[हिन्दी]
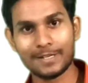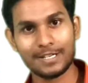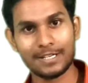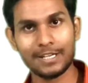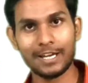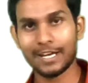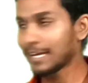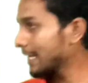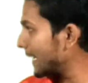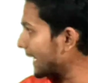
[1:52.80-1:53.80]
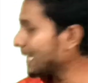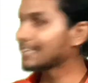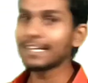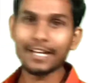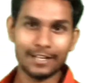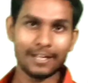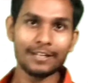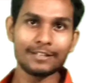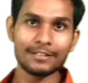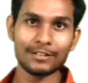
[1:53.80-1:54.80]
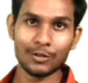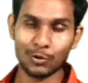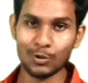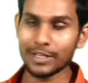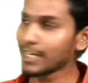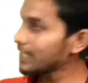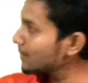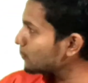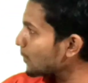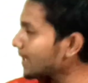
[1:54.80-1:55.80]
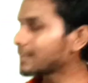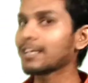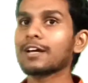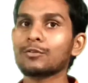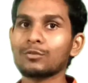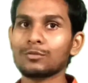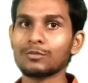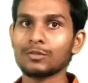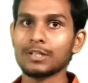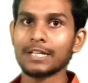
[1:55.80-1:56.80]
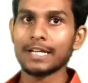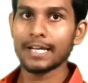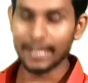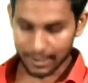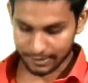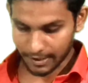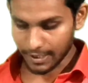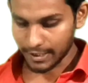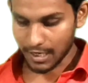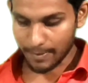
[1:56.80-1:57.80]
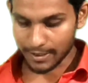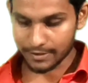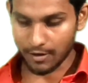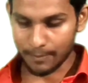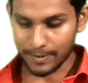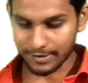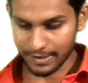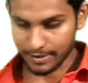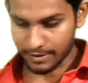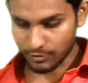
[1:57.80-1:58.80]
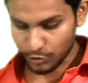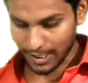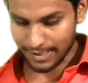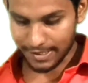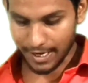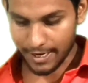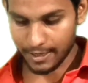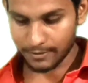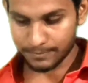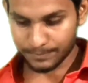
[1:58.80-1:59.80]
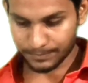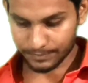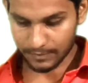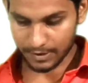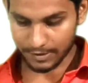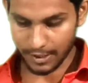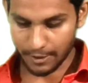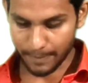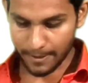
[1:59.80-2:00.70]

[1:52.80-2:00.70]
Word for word: ठीक है कैंसिल करना कोई दिक्कत नहीं है उसको कैंसिल करो कैंसिल करने के बाद वहाँ पर कुछ ऐसे आएगा स्क्रीन पे